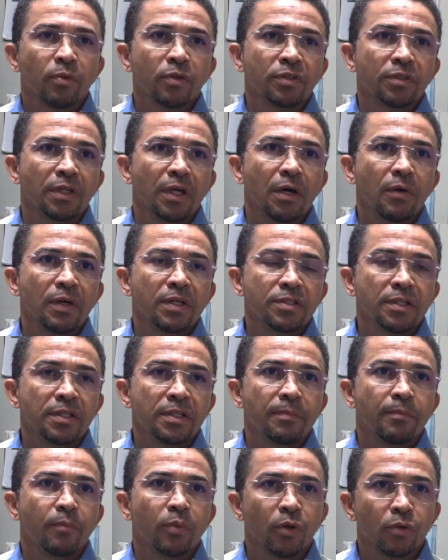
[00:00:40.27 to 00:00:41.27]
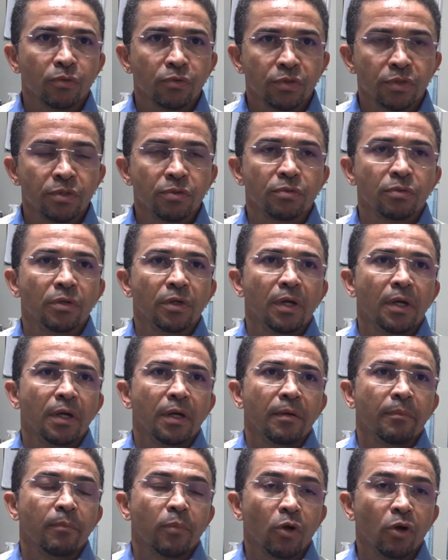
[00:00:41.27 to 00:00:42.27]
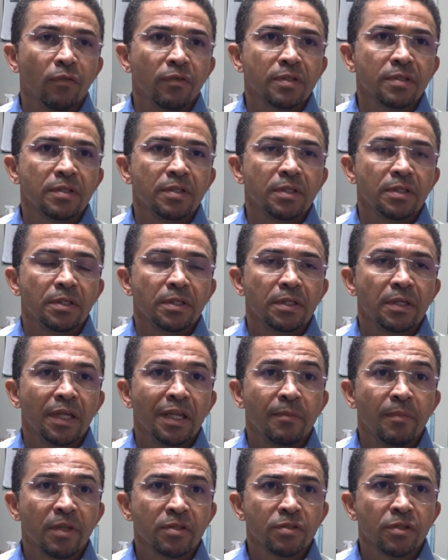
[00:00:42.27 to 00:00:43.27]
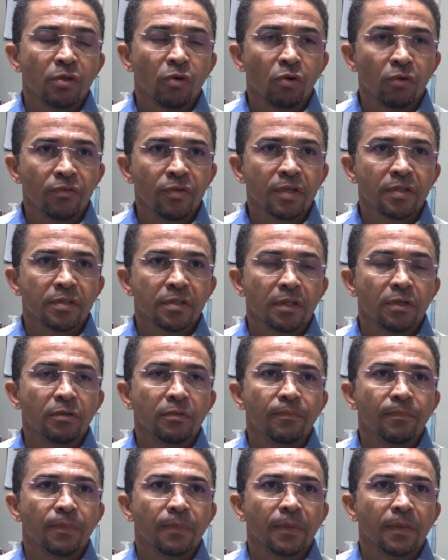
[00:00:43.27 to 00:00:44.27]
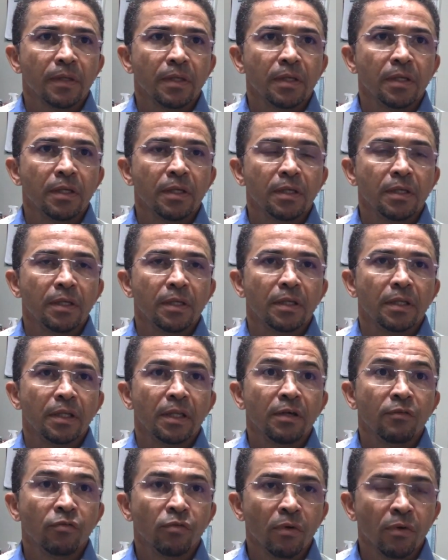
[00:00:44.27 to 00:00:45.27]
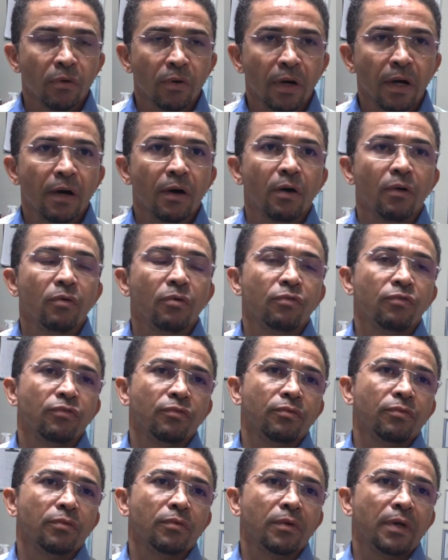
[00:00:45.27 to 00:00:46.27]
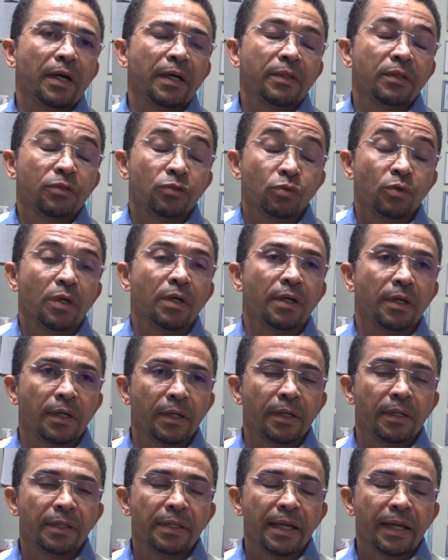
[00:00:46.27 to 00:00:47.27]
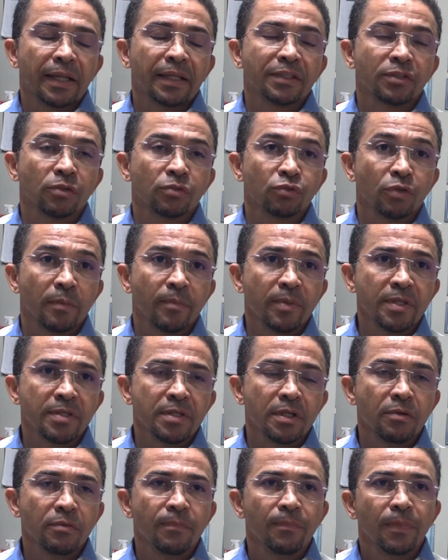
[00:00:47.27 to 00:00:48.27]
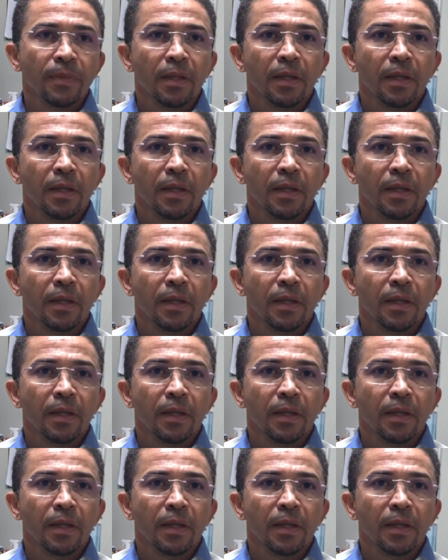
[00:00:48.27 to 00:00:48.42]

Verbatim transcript: policial, a gente produziu provas e, e elementos de convicção que levou a, a sua decretação de sua prisão.